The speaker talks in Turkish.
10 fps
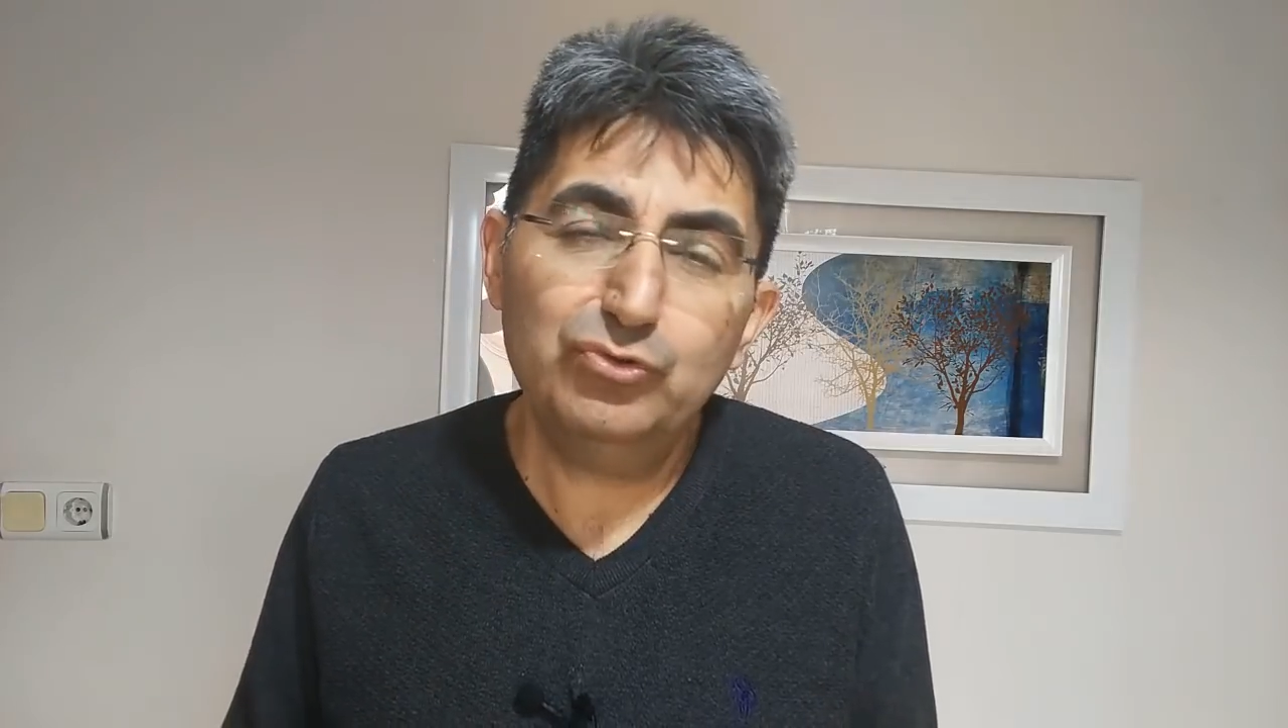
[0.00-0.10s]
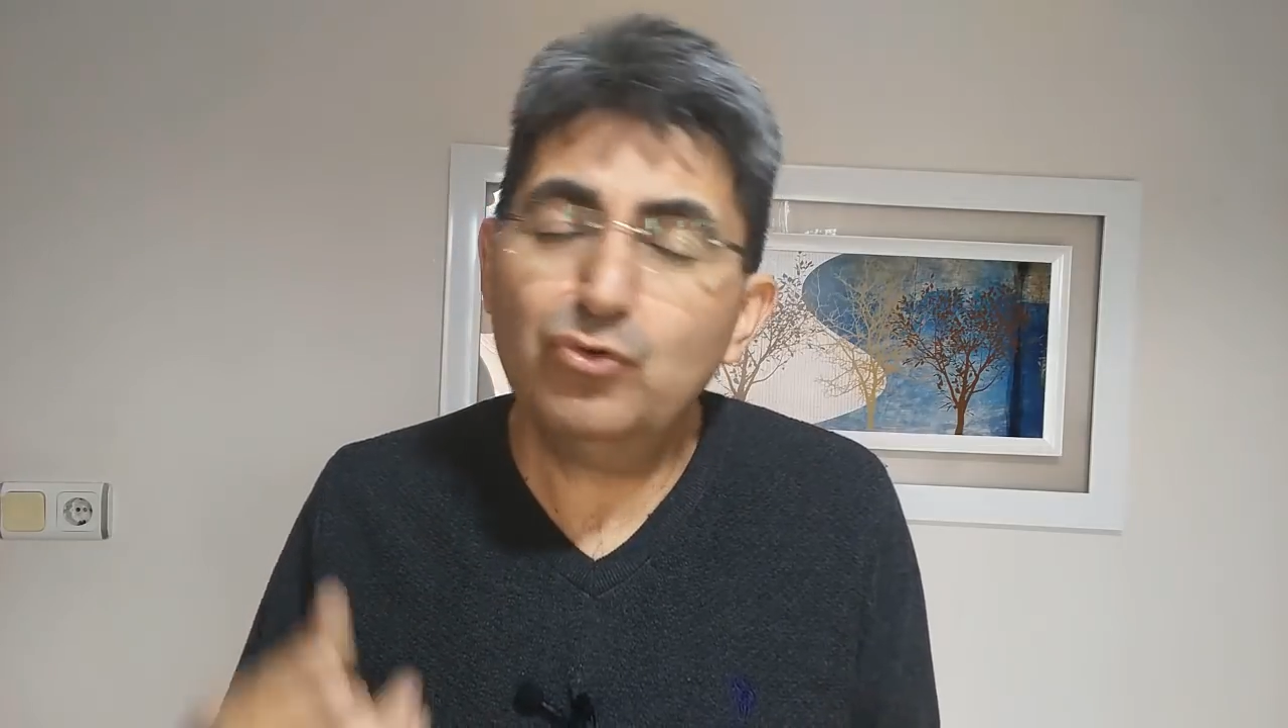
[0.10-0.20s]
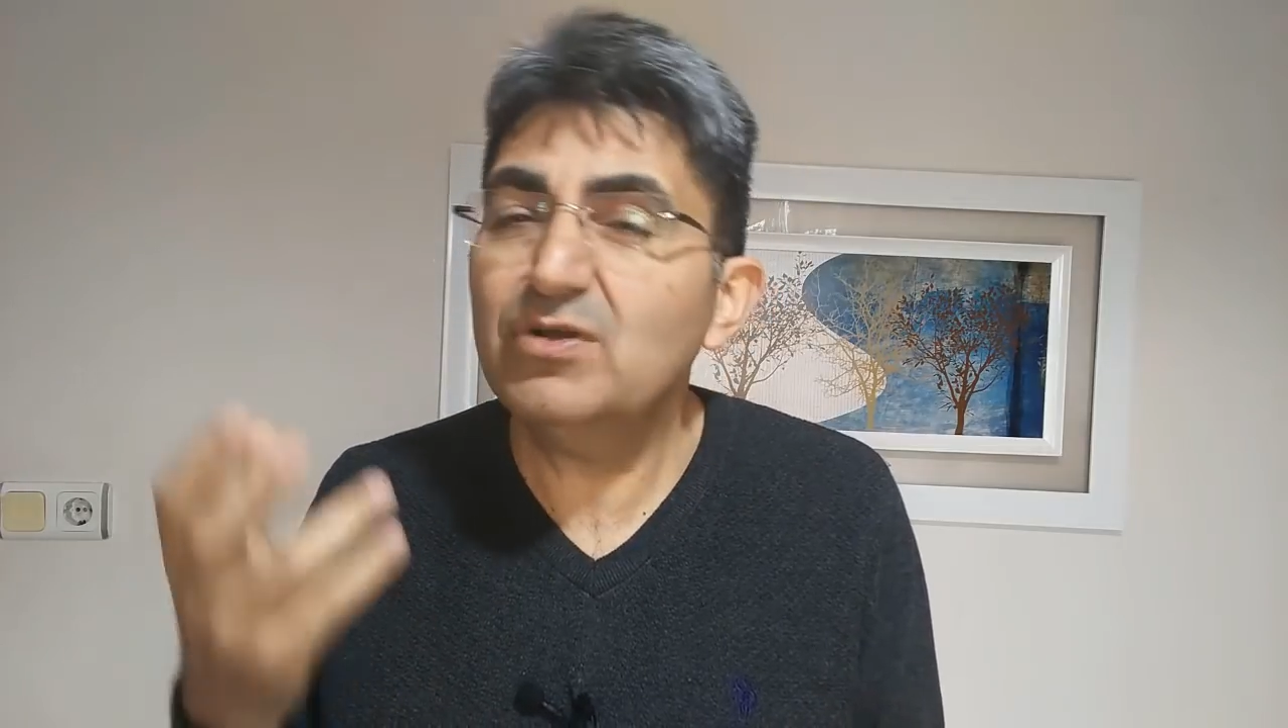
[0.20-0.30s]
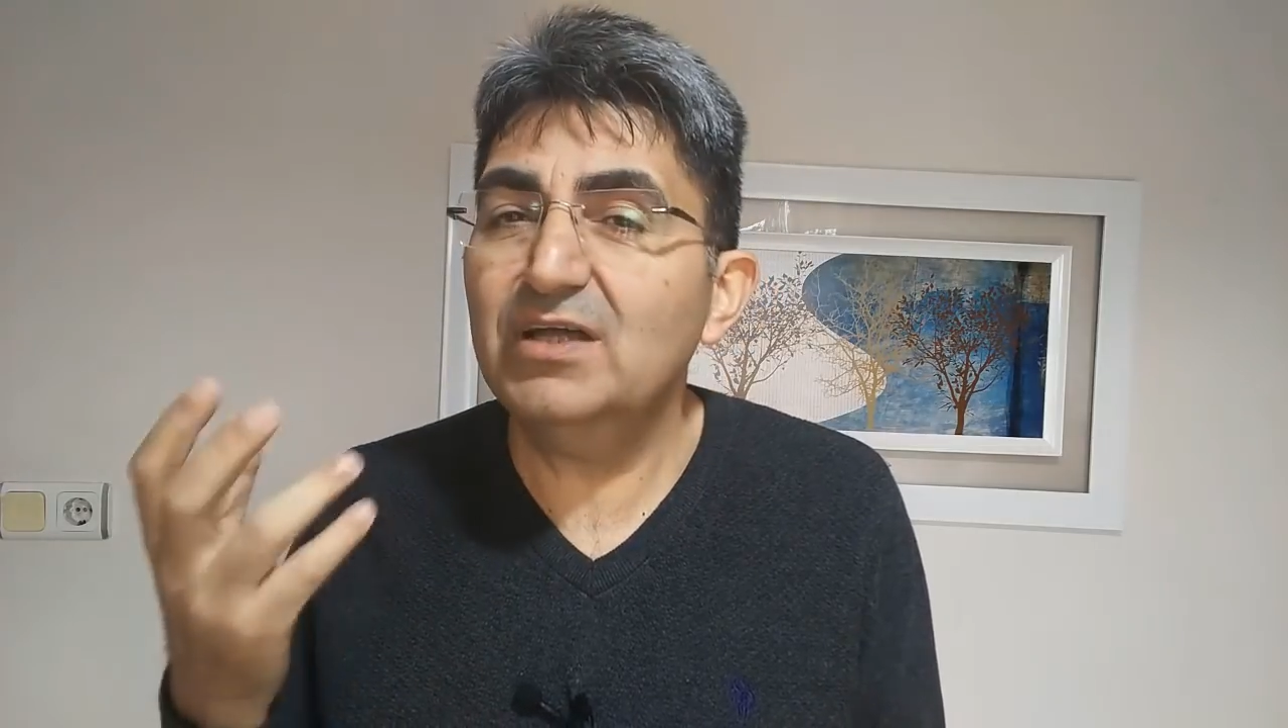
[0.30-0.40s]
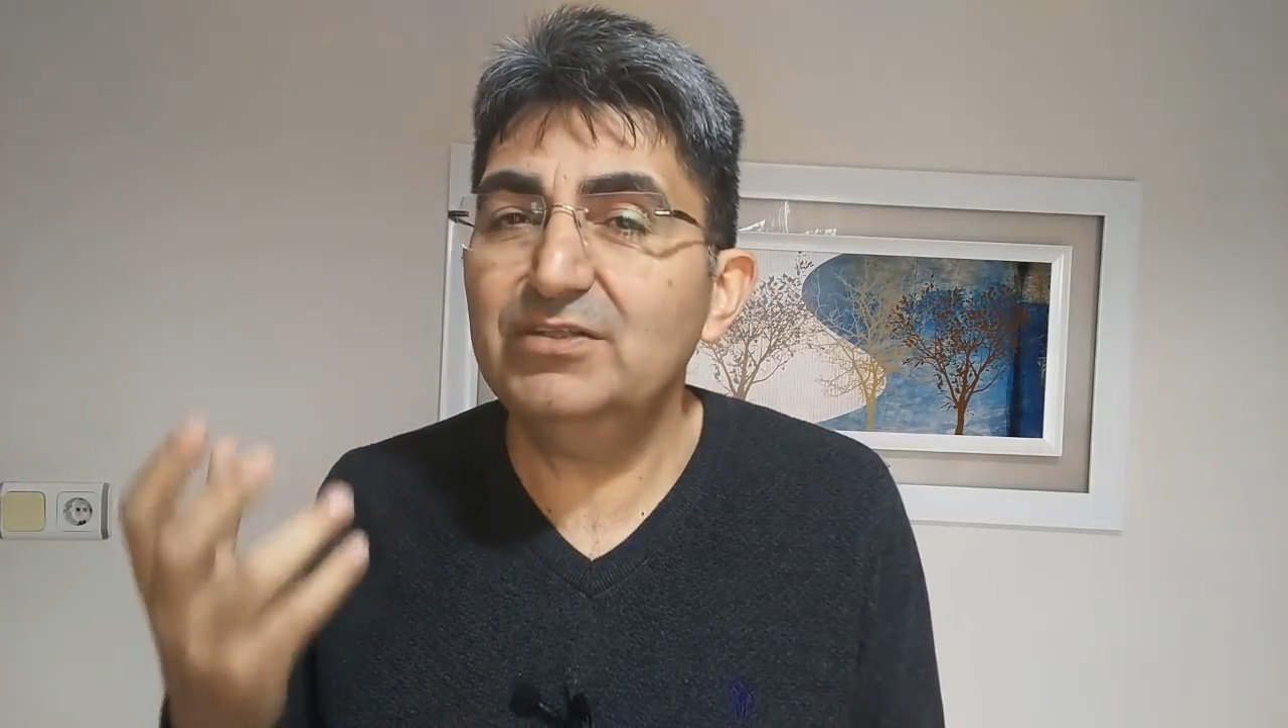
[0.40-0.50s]

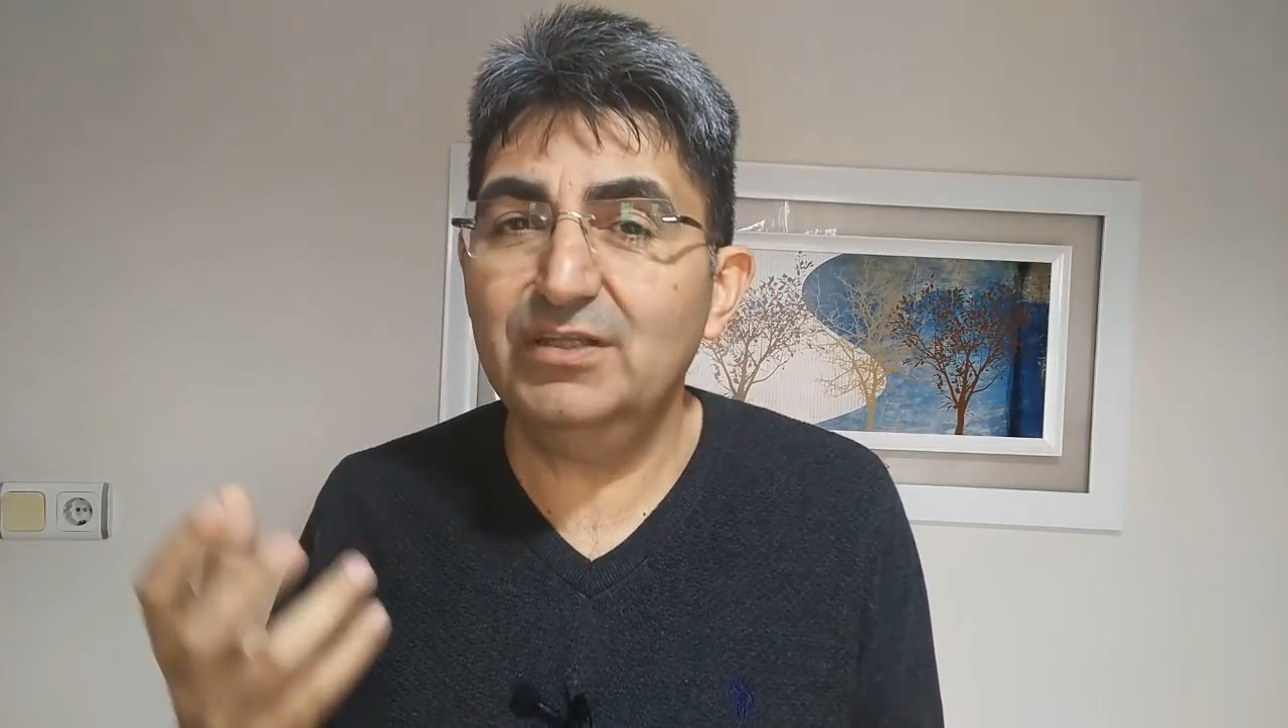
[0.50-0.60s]
Çok rahat